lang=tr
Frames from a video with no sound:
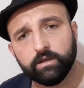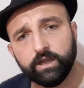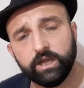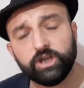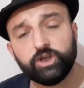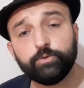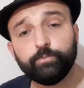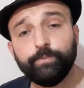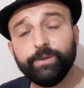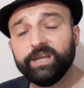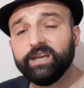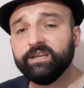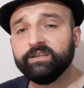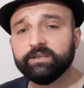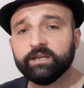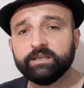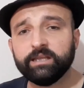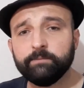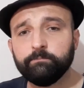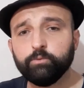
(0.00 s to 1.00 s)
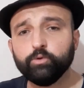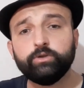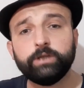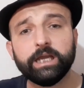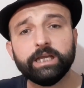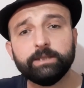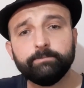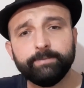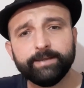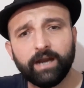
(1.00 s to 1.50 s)
Hiçbirinde de bu
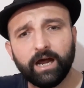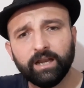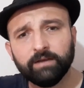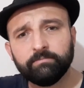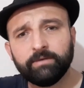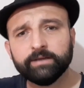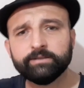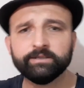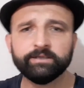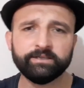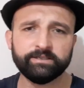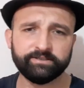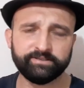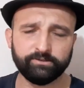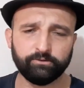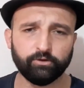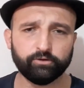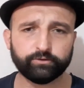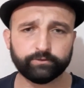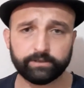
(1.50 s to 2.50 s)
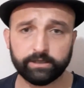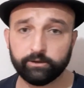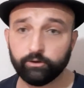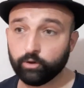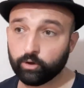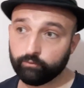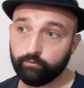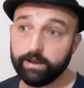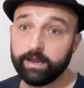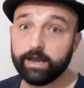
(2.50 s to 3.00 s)
tedbir almadığınızı gösteriyor